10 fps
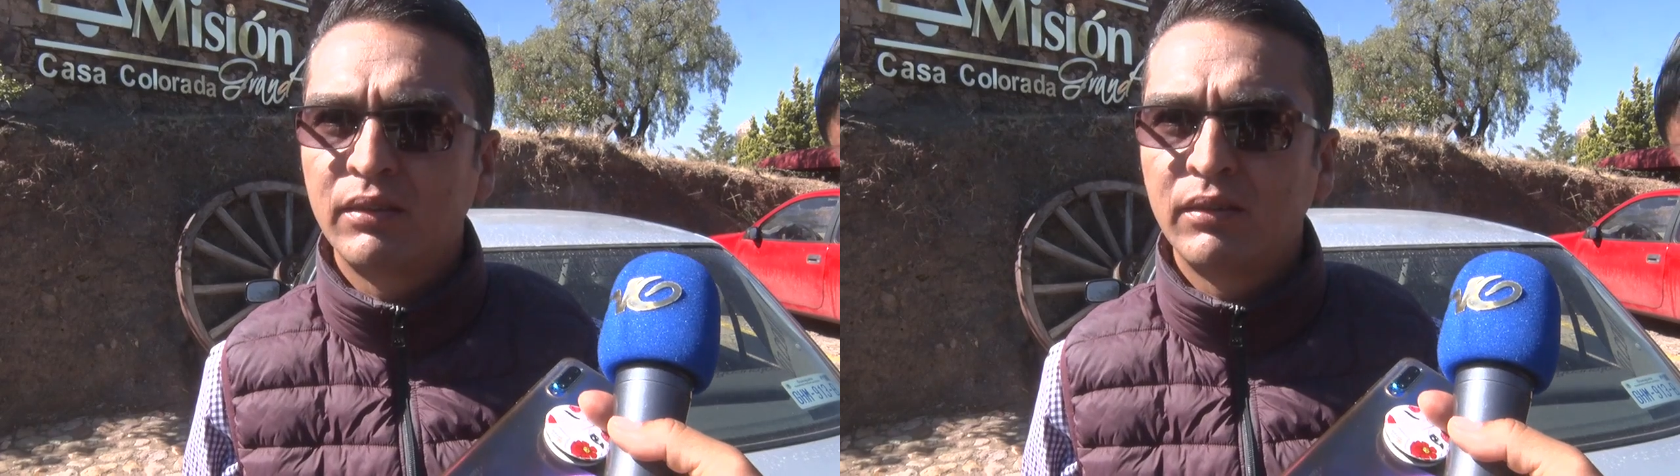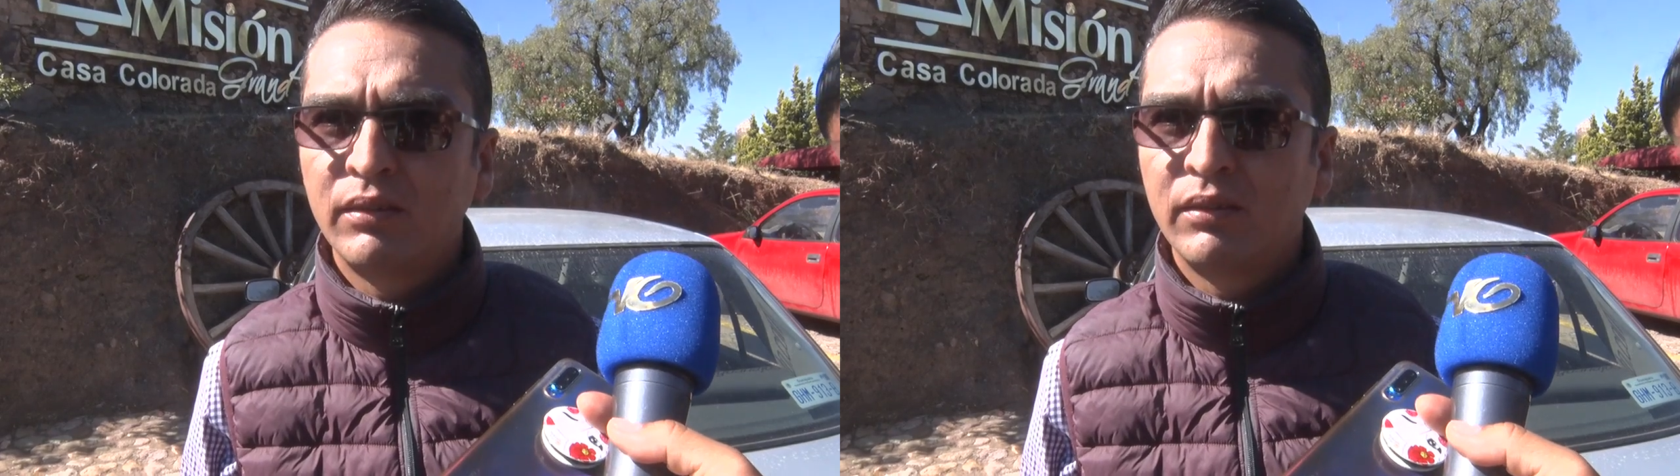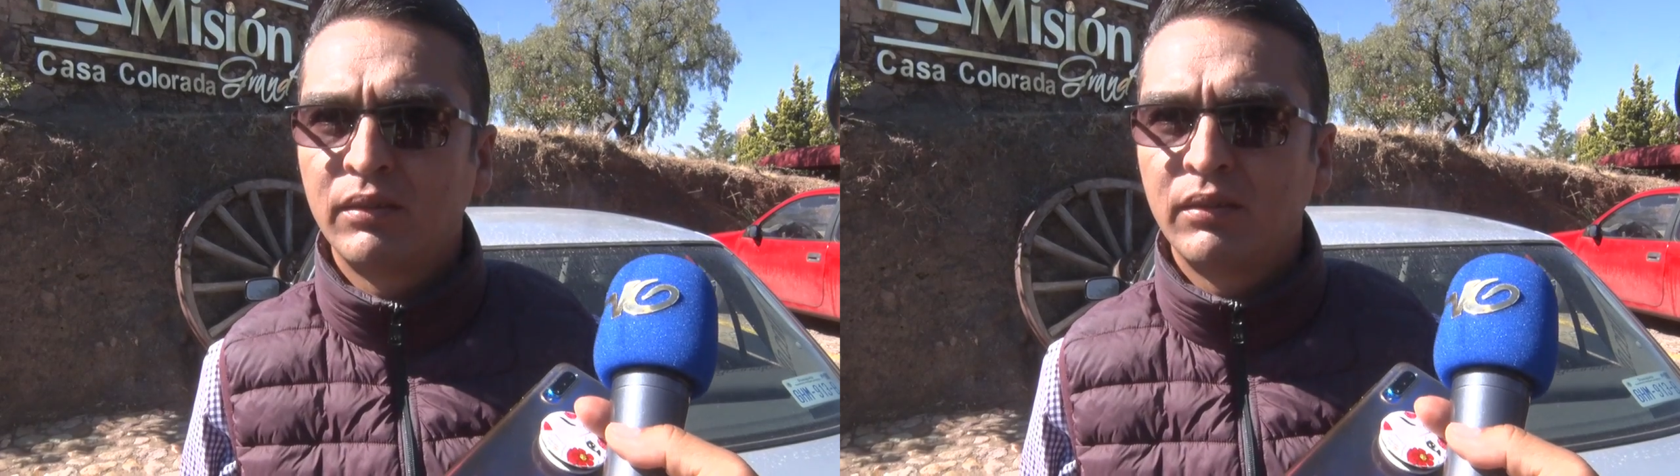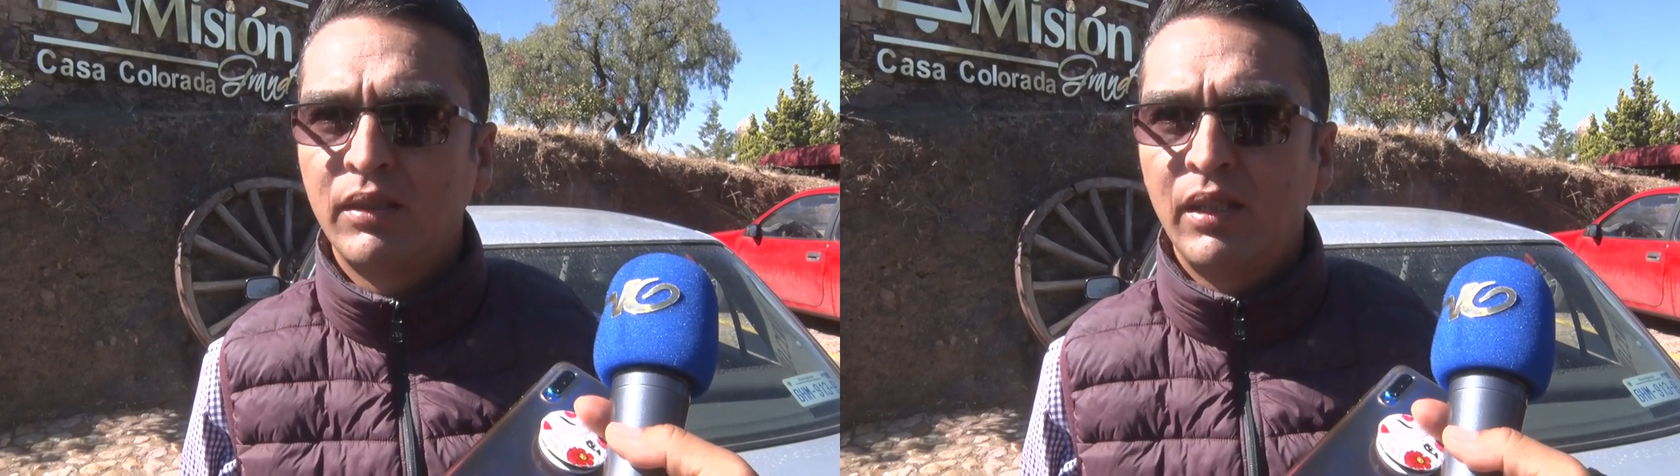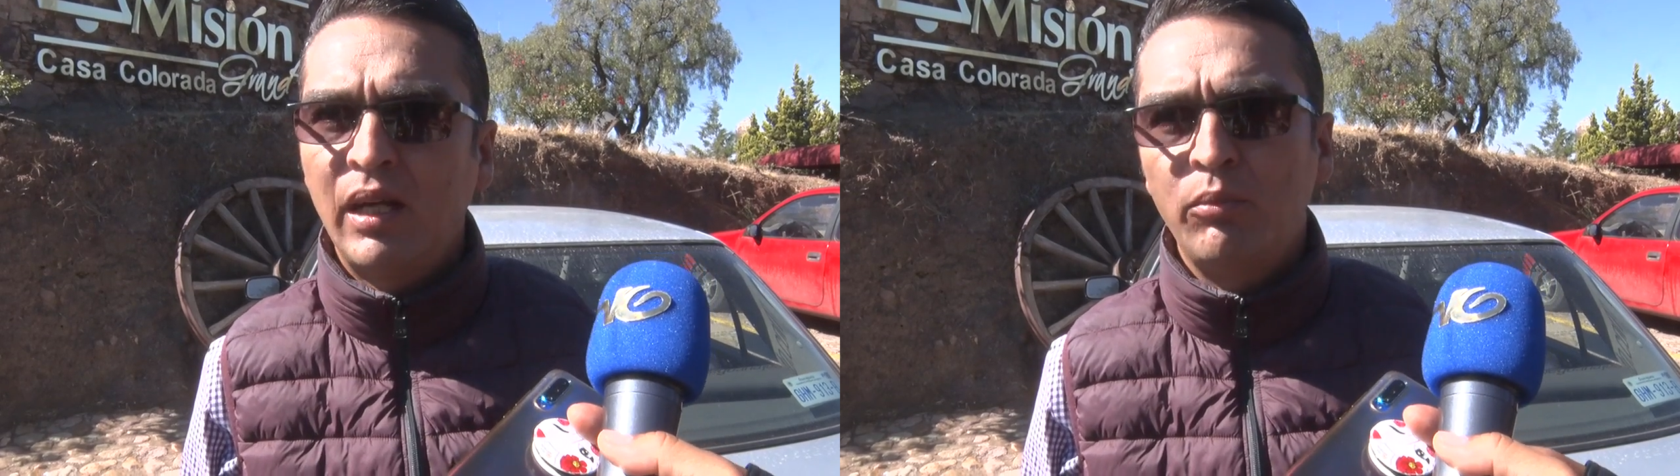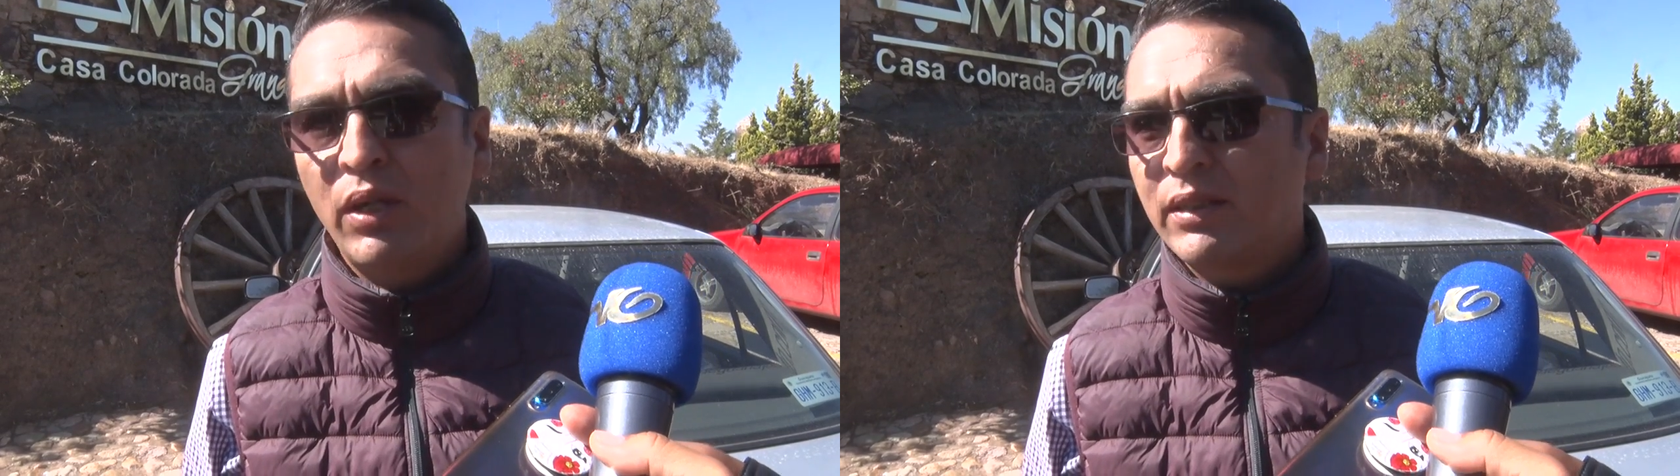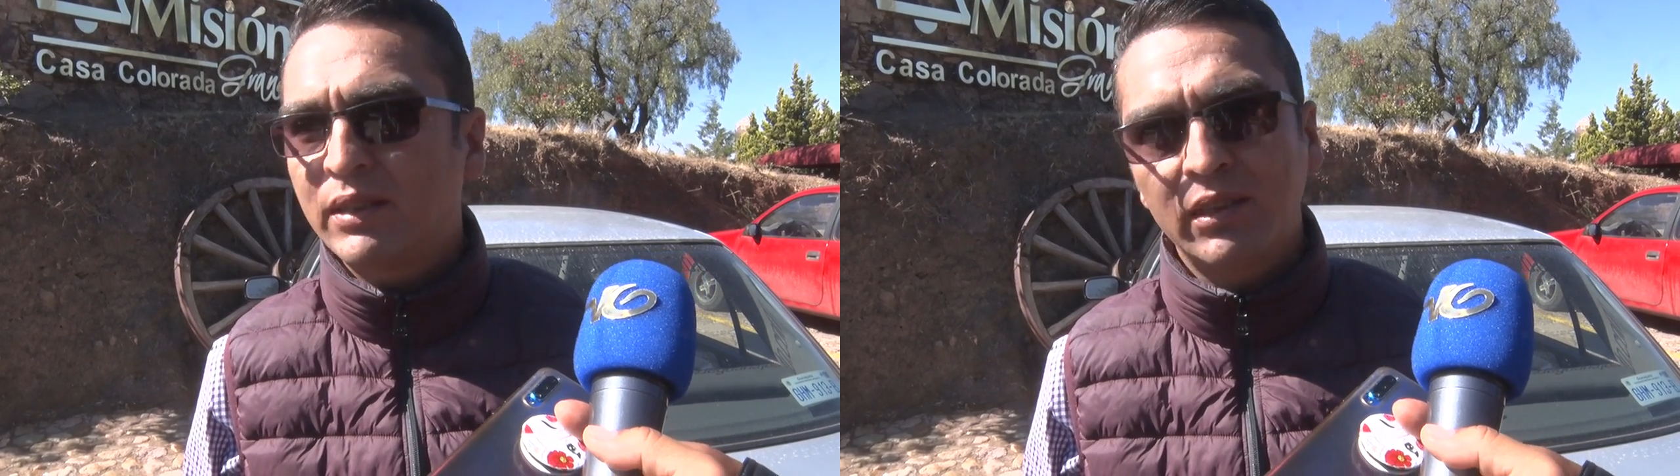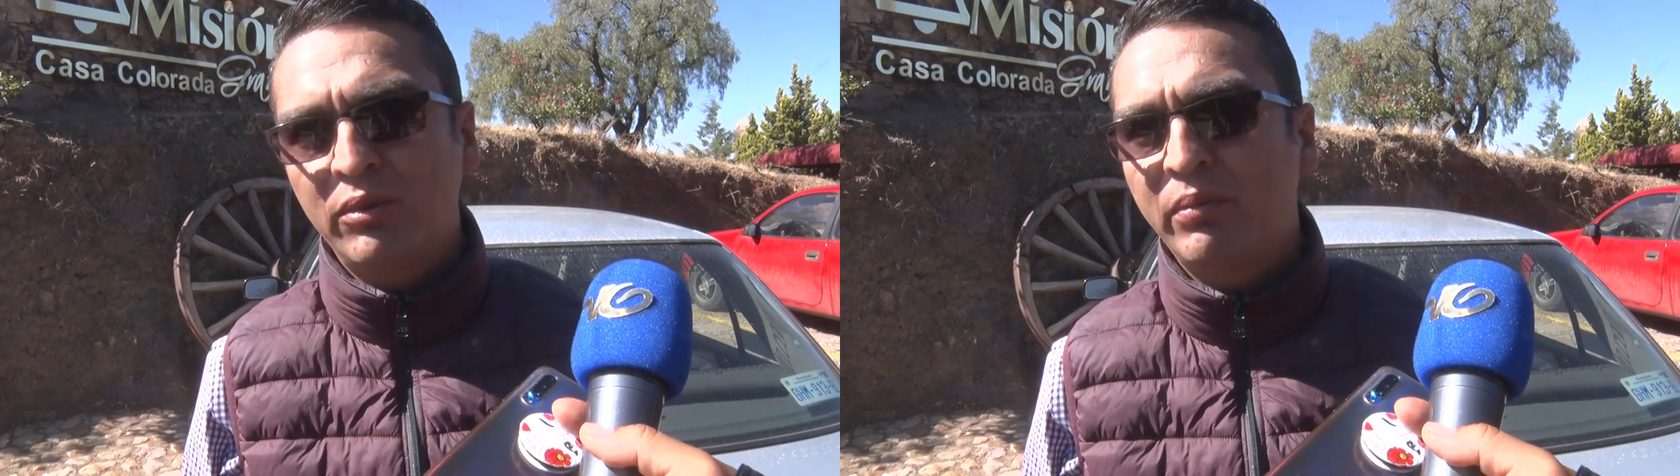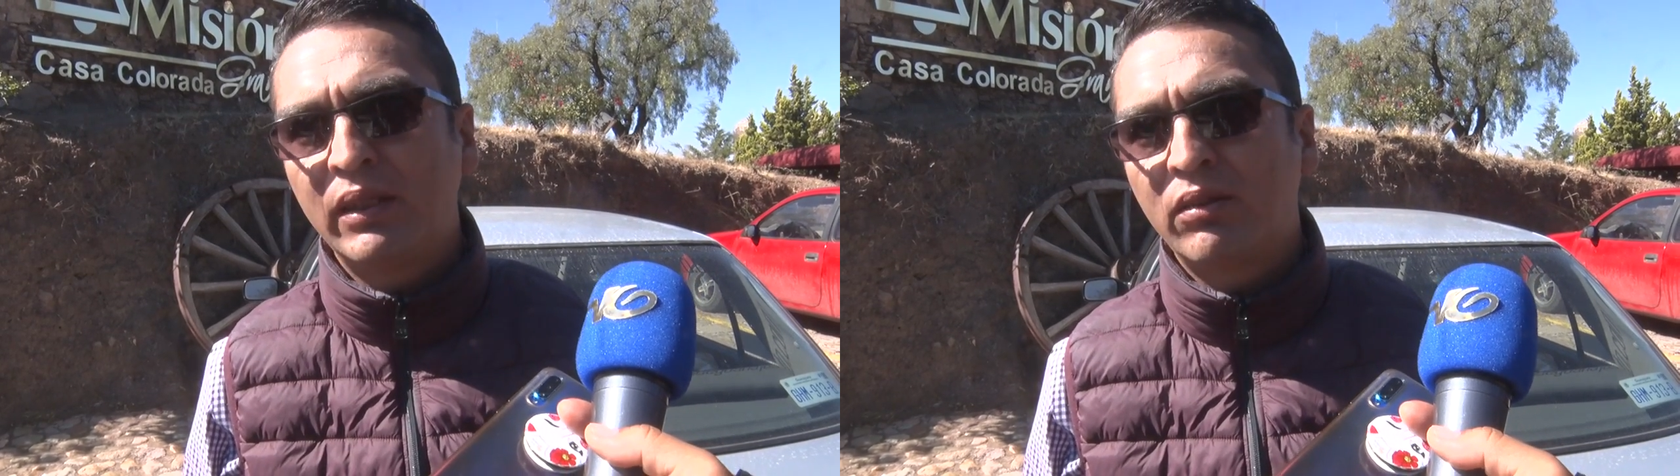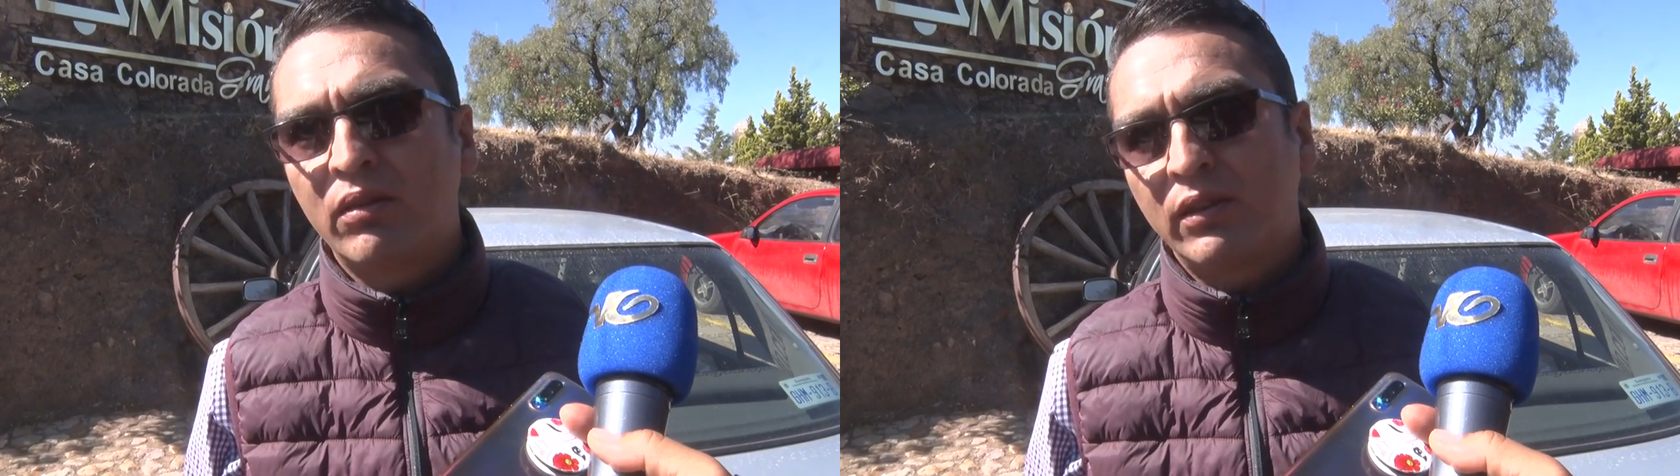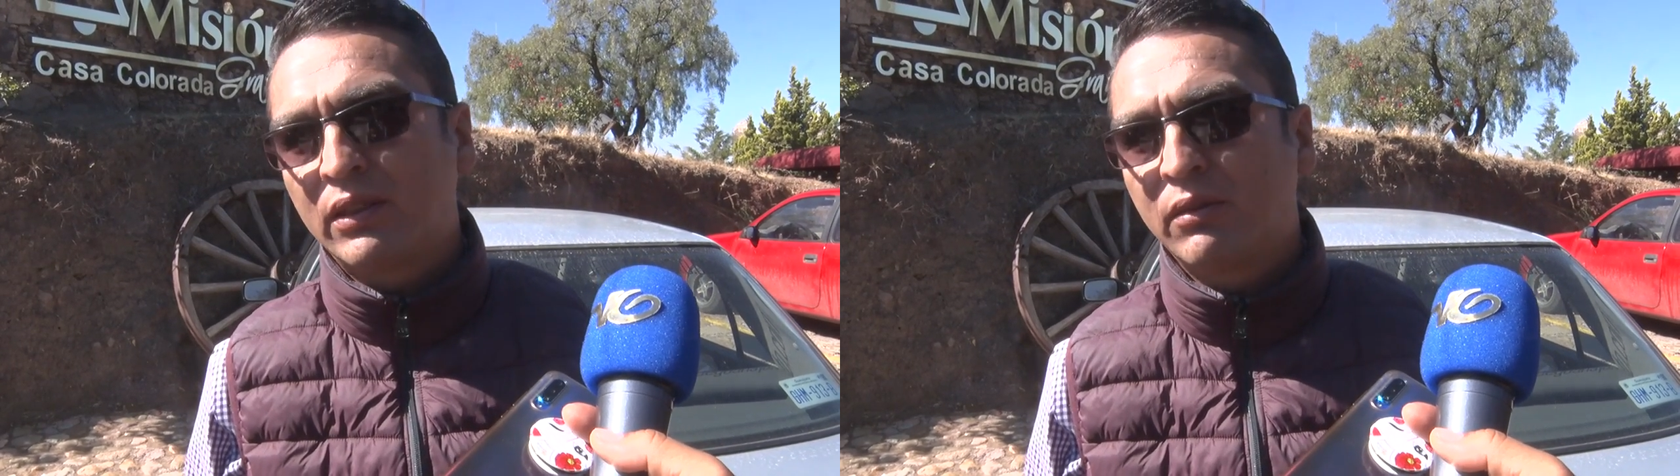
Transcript: ¿Ambulancias no? Ambulancias de momento no,